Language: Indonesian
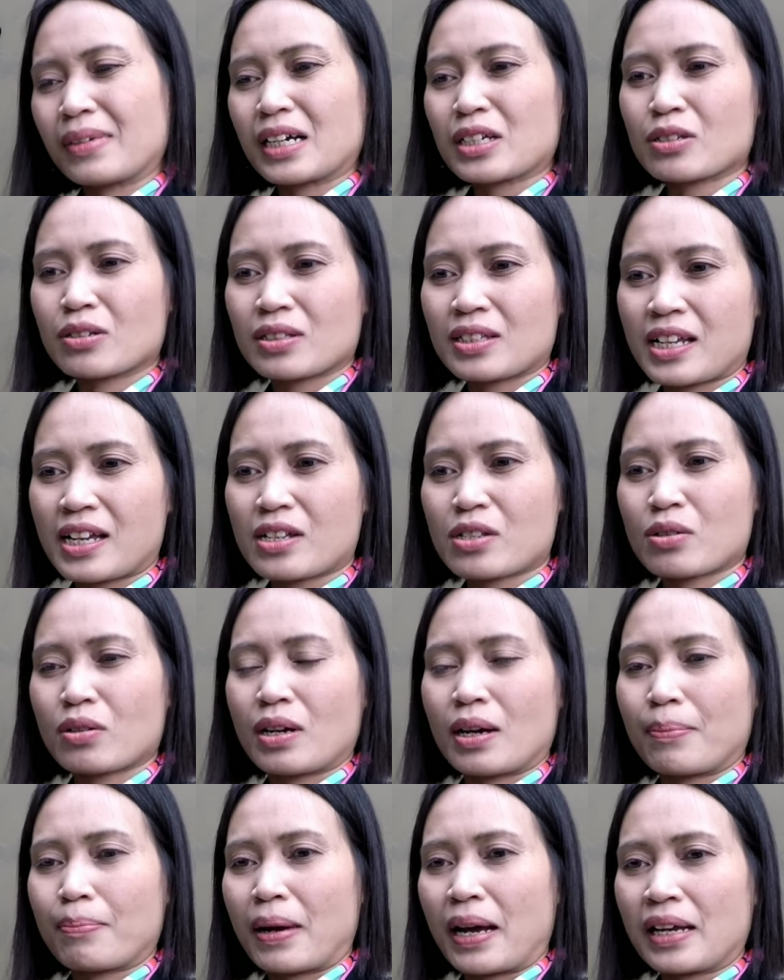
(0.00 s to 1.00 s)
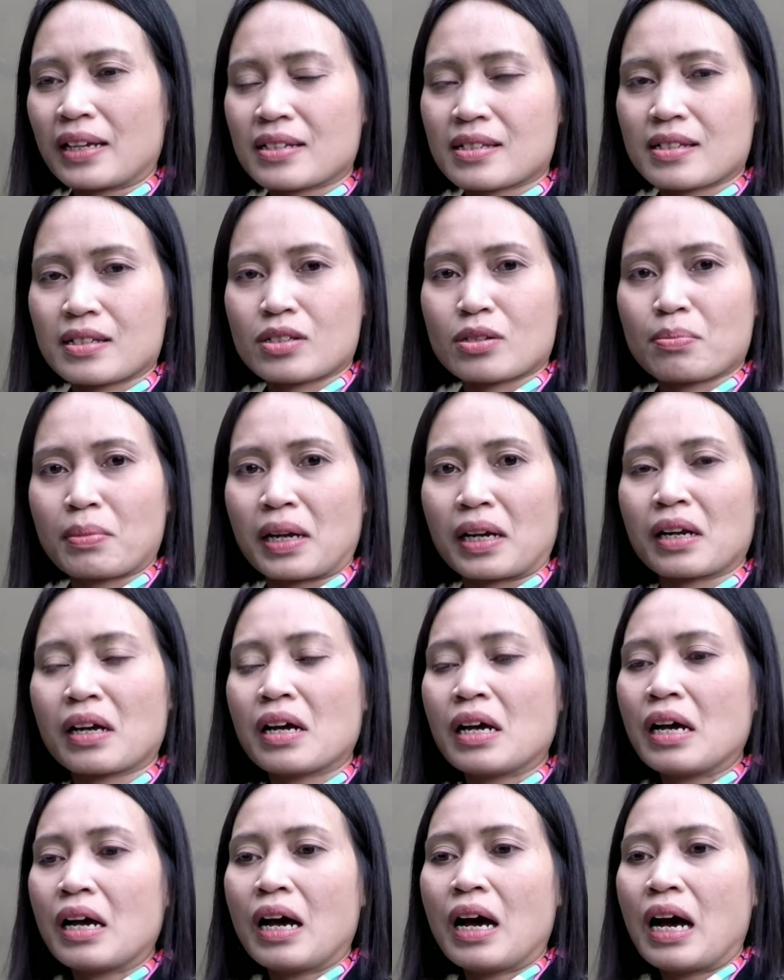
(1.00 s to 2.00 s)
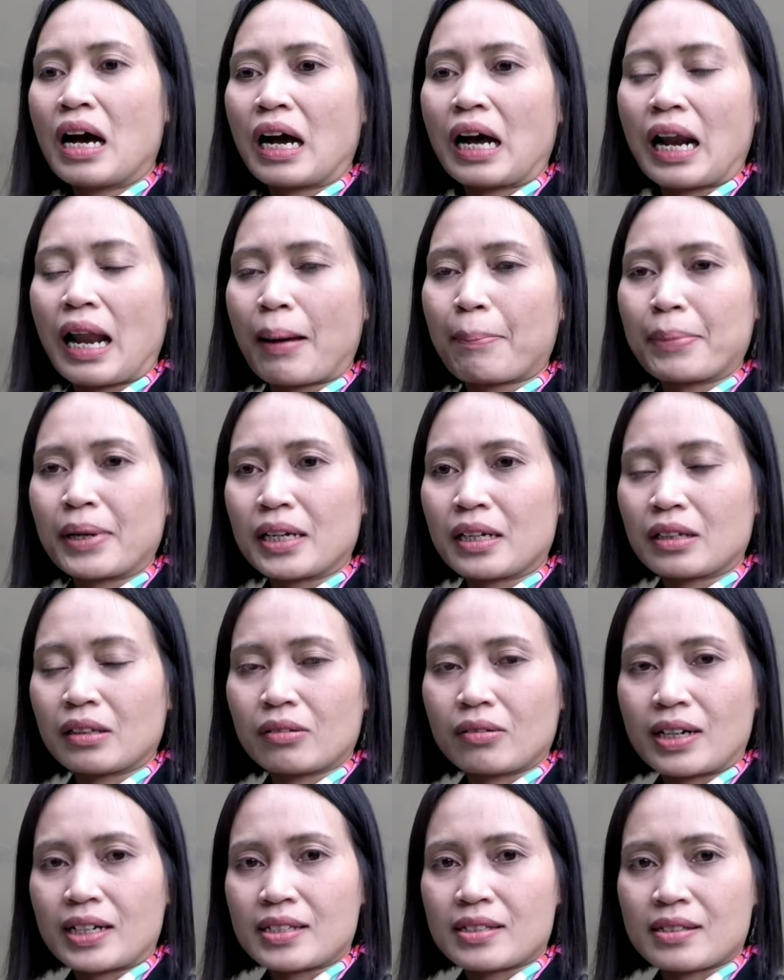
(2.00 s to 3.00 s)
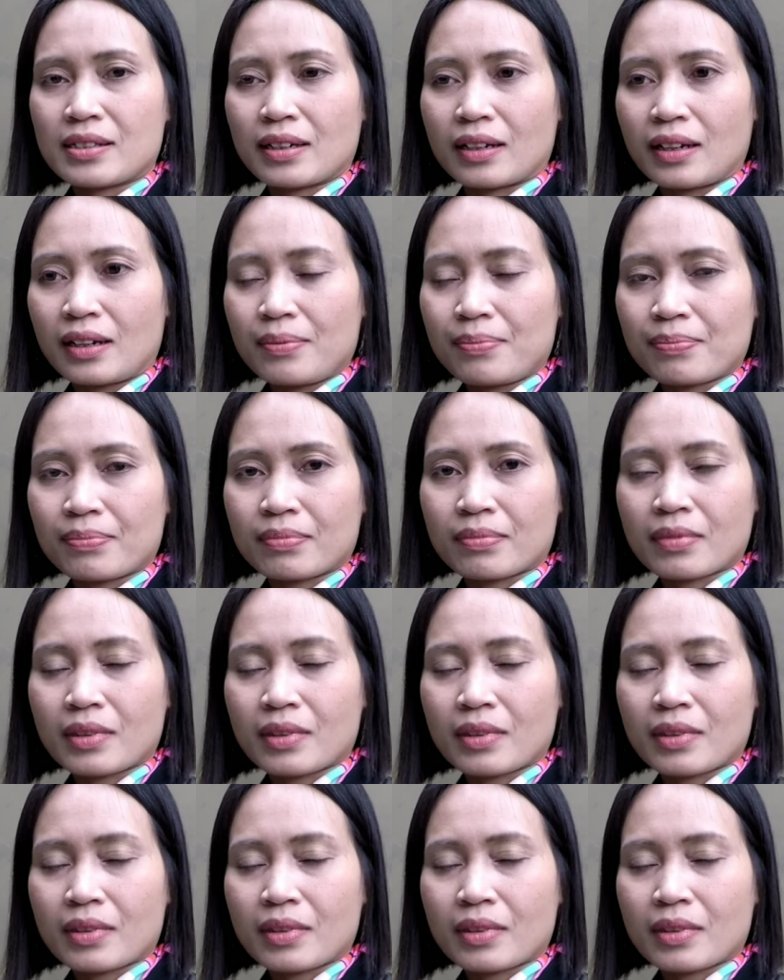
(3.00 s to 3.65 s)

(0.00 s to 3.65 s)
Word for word: maksud saya juga baik sih cuman ngelapin gitu aja